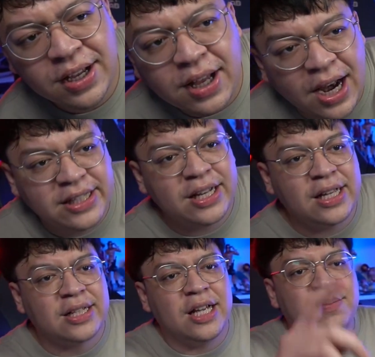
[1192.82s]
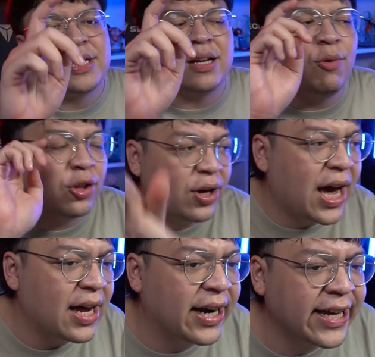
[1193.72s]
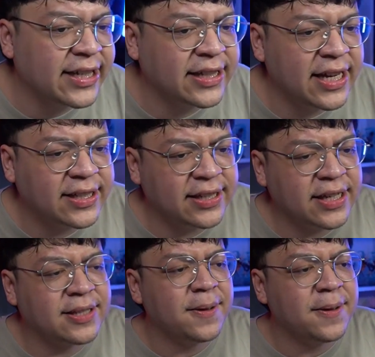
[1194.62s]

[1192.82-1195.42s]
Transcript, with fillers: Kelas kelas kelas Misaki Moto ya. Next next next next next.